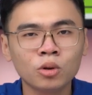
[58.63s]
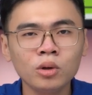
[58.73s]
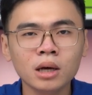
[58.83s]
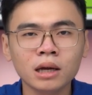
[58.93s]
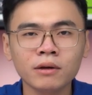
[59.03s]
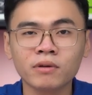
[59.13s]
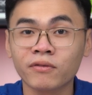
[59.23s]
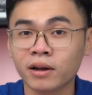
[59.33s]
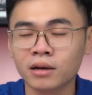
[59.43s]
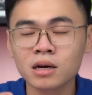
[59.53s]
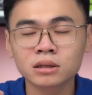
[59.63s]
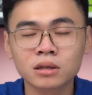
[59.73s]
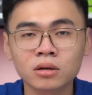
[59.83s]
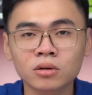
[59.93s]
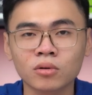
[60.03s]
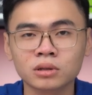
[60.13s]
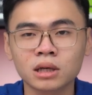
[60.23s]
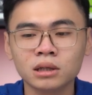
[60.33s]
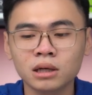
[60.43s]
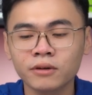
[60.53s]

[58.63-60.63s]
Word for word: Tuy nhiên đấy, về phần nước sơn của trên những